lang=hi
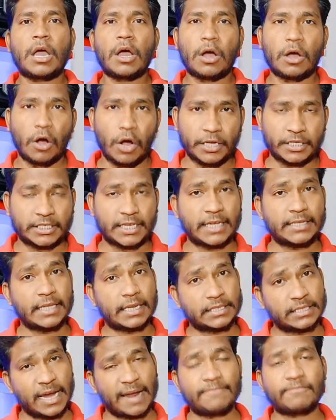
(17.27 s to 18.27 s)
और इसके अंदर
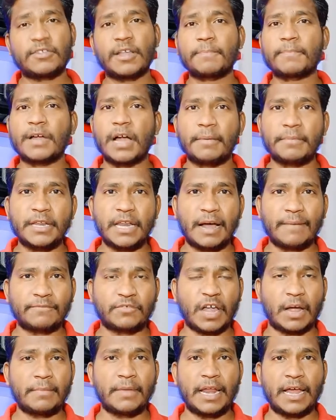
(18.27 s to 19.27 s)
सैमसंग का भी नाम
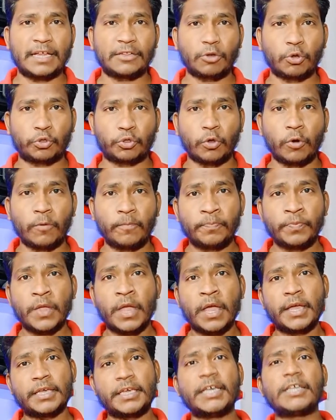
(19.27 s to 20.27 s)
शामिल है दोस्तों
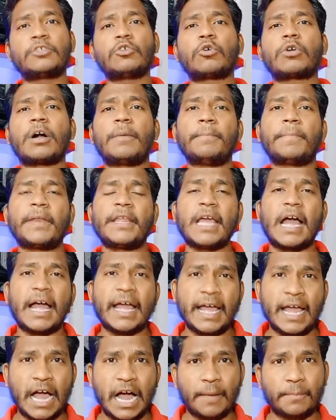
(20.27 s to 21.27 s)
ये जो कंपनियां हैं
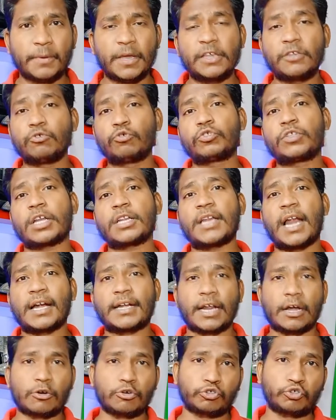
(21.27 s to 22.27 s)
आपके यूजर डाटा
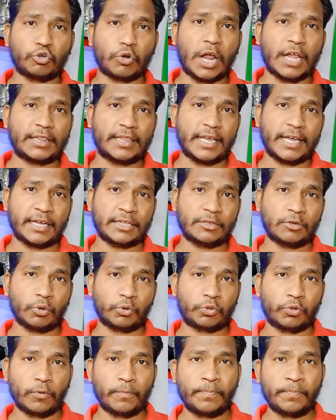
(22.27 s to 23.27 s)
को चुराती है
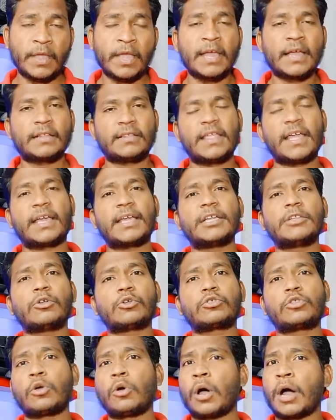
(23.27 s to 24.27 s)
दोस्तों देखिए
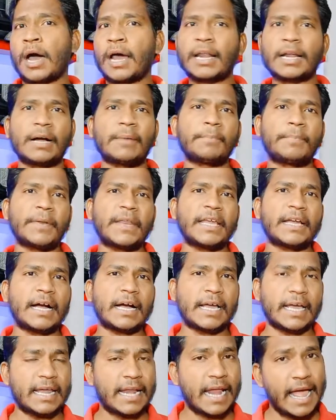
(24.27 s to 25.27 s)
दोस्तों हर कंपनी का
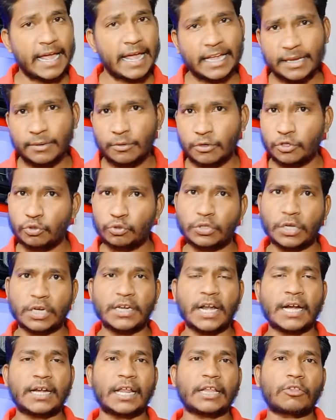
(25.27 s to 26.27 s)
कहना है कि वो यूजर
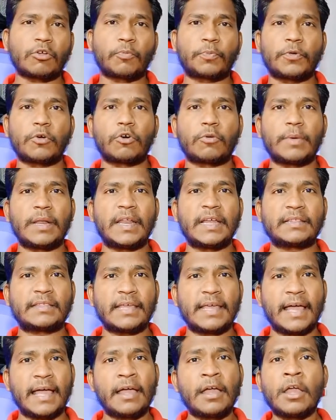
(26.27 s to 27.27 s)
डाटा तो उपयोग में लेती
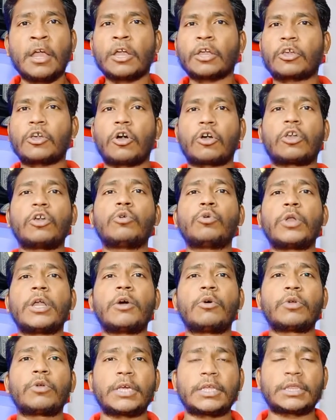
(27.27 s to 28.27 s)
है क्योंकि उन्हें
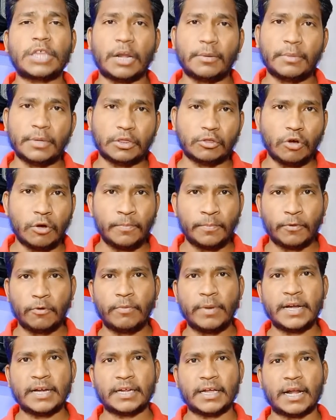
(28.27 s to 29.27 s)
उनकी सर्विस को
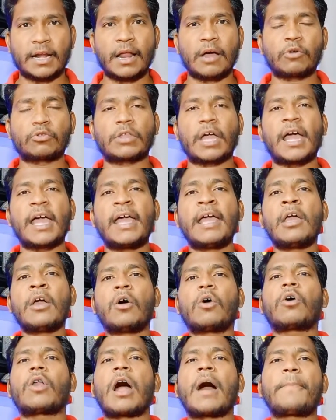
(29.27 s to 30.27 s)
इंप्रूवमेंट करना होता है
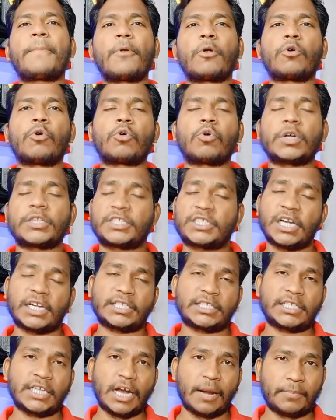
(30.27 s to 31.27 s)
और आप लोगों को अच्छे
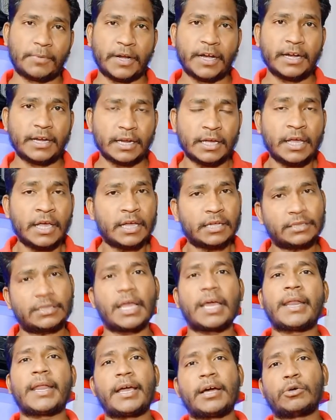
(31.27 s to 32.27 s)
अच्छे अपडेट
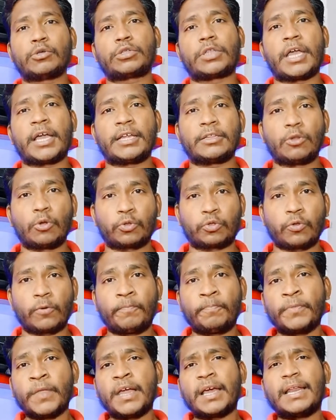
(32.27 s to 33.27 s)
देने होते हैं दोस्तों
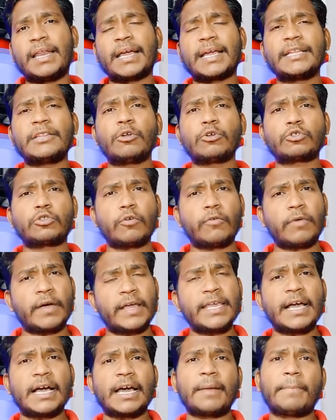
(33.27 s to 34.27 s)
लेकिन दोस्तों भाई
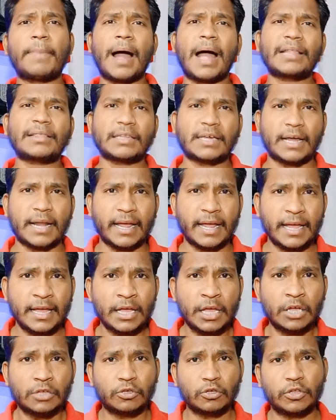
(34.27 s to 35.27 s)
अगर बात करें
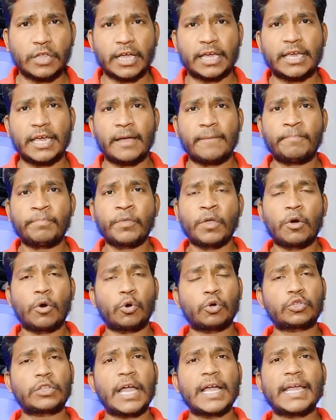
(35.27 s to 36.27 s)
तो देखिए
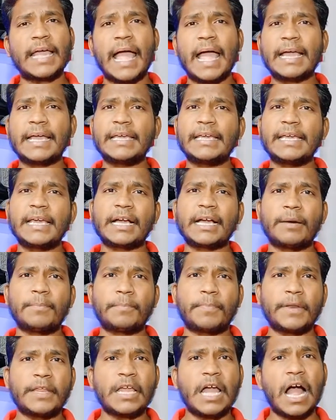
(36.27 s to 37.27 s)
होता क्या है कि ये
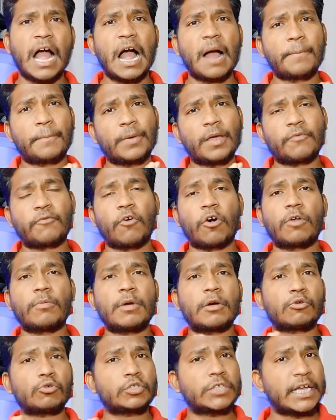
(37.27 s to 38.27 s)
कंपनियां आपके फोन में
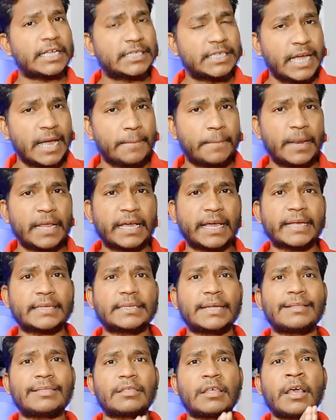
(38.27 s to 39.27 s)
कुछ ऐसी
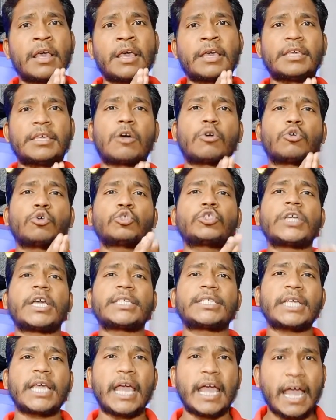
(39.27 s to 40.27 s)
एप्लीकेशन या कुछ ऐसे
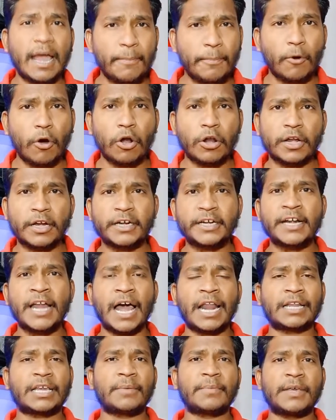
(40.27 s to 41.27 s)
ऐप ऑलरेडी डाल
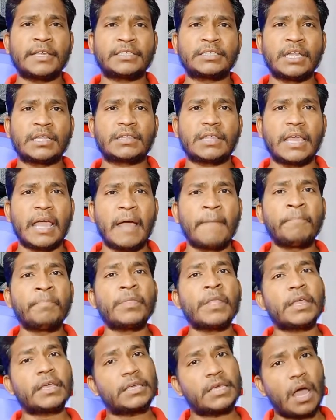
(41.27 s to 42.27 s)
के भेज देती है
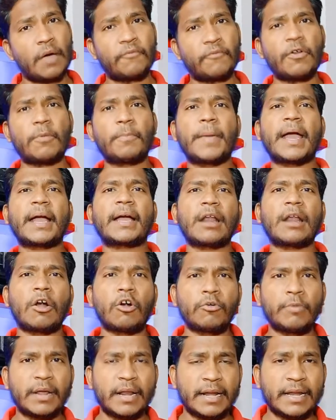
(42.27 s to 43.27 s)
या फिर बैकग्राउंड में
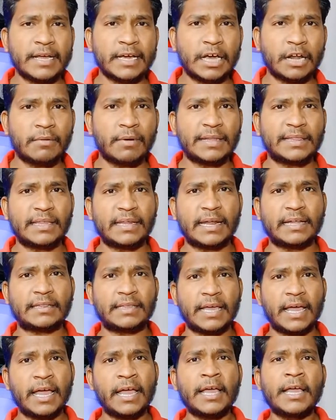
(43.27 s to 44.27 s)
रनिंग करवाती रहती
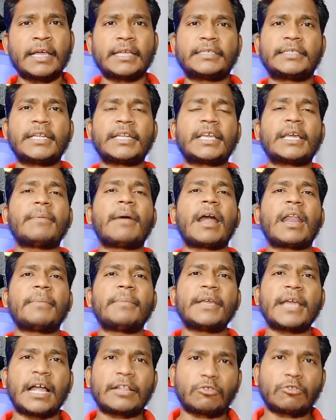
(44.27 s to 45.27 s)
है जिनके बारे में
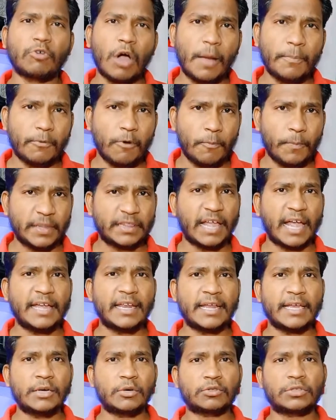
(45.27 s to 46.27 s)
या तो आपको पता ही नहीं
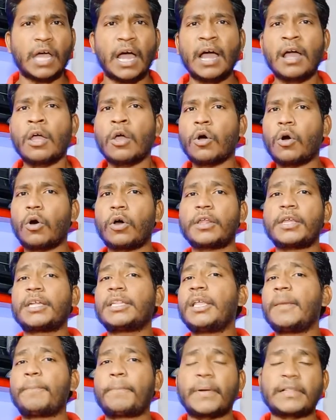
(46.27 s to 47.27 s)
होता और यदि
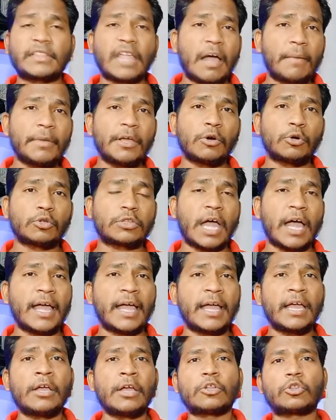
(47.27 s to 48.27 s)
पता भी होता है
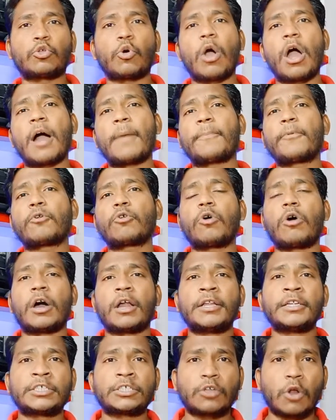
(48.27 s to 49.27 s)
तो आप उनको
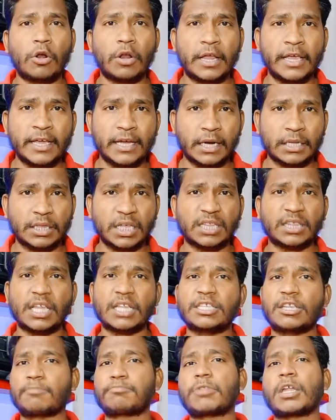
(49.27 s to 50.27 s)
अनइंस्टॉल नहीं कर सकते
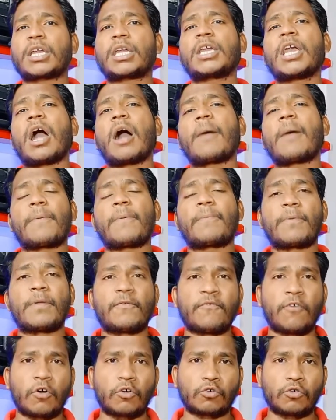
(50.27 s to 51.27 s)
जब तक कि आप अपने
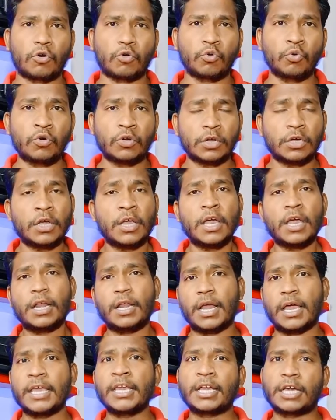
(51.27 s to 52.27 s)
फोन को रूट
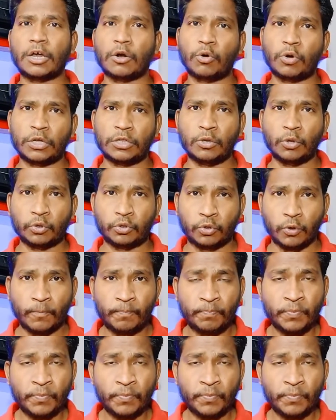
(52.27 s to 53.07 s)
नहीं करोगे दोस्तों